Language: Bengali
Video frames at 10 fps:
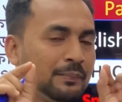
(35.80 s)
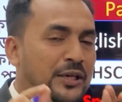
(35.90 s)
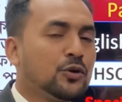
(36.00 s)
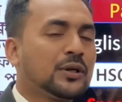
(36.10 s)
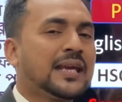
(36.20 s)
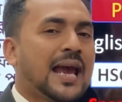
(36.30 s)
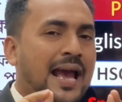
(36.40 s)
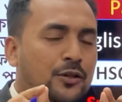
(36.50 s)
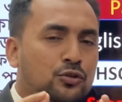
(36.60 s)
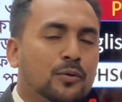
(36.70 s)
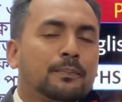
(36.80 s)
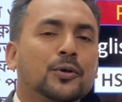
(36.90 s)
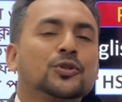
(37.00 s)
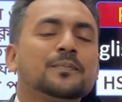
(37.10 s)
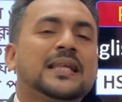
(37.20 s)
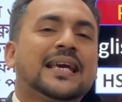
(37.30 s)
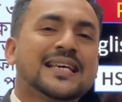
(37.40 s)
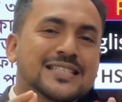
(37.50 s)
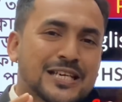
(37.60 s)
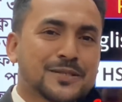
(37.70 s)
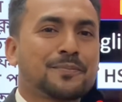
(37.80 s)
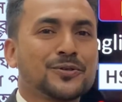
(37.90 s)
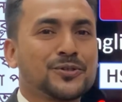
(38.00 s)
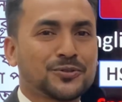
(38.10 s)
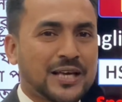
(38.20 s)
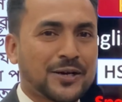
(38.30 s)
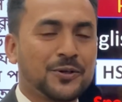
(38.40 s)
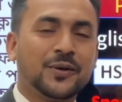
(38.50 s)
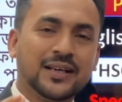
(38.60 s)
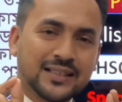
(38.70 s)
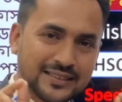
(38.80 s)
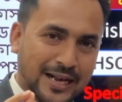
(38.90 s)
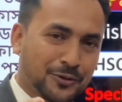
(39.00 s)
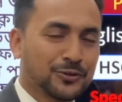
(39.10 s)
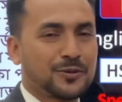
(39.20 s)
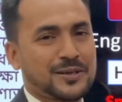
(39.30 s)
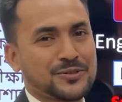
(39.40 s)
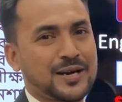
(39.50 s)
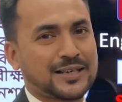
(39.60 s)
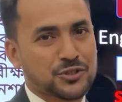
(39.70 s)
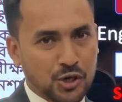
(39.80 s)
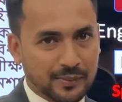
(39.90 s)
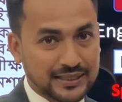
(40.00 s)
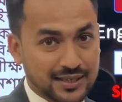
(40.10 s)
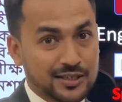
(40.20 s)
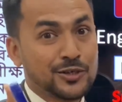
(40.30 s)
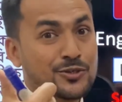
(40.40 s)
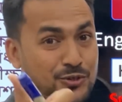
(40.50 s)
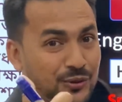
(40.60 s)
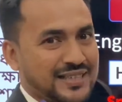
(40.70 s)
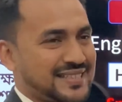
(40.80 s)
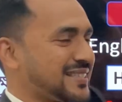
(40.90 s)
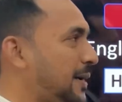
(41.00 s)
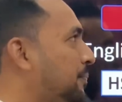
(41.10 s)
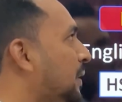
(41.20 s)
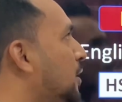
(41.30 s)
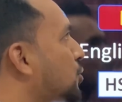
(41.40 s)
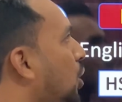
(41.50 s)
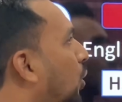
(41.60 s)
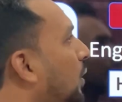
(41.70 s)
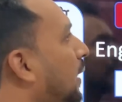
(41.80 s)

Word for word: ভিডিওটি একদম প্রথম থেকে শেষ পর্যন্ত দেখো দেখো তোমার জন্য একটা সমাধান চলে এসেছে সো